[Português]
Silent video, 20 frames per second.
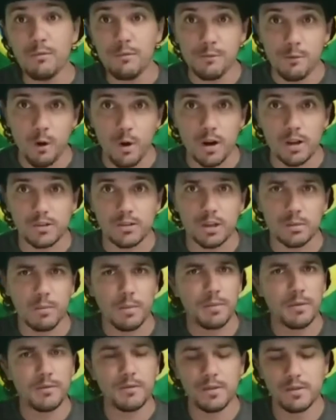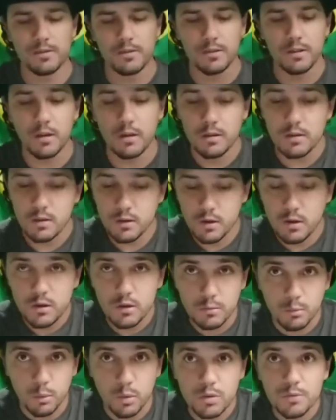forte. É uma profecia
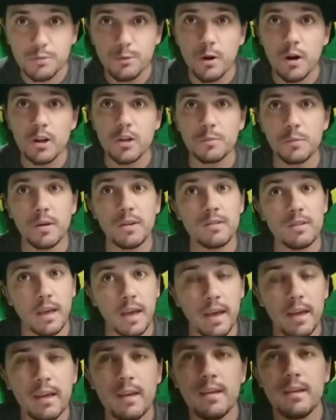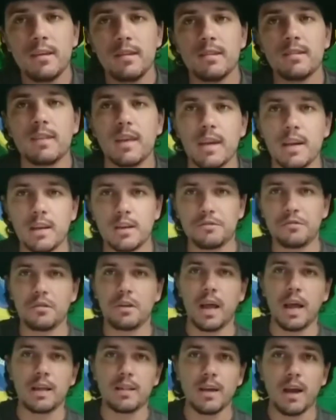muito forte, pois é, está
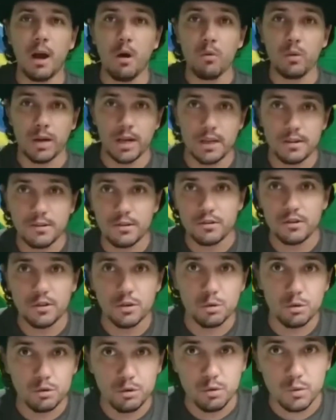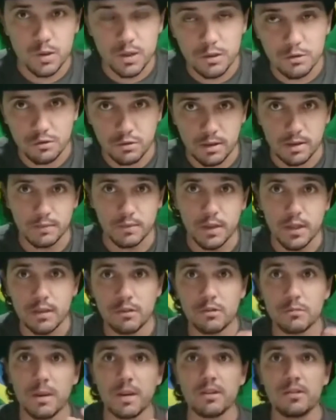relacionada ao grande dia do juízo, na vinda de
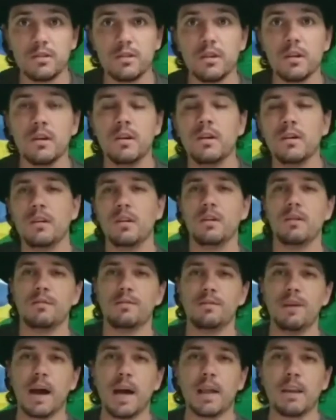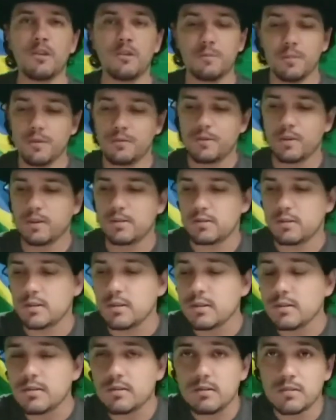Machia. Várias
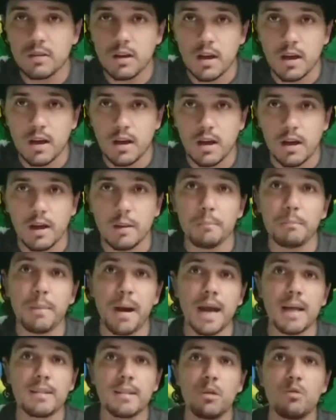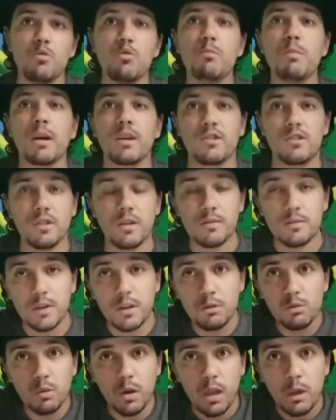profecias ah, batem com Machia
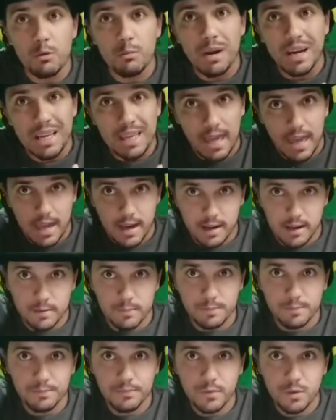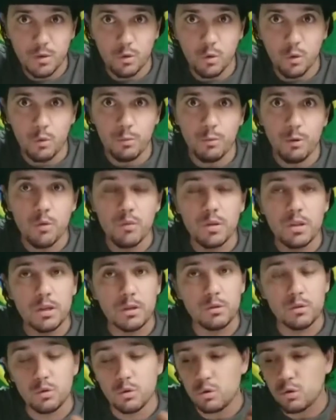vindo em uma guerra. O povo
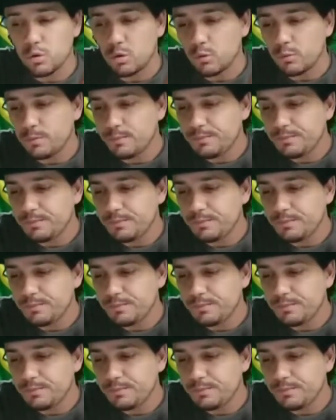tendo,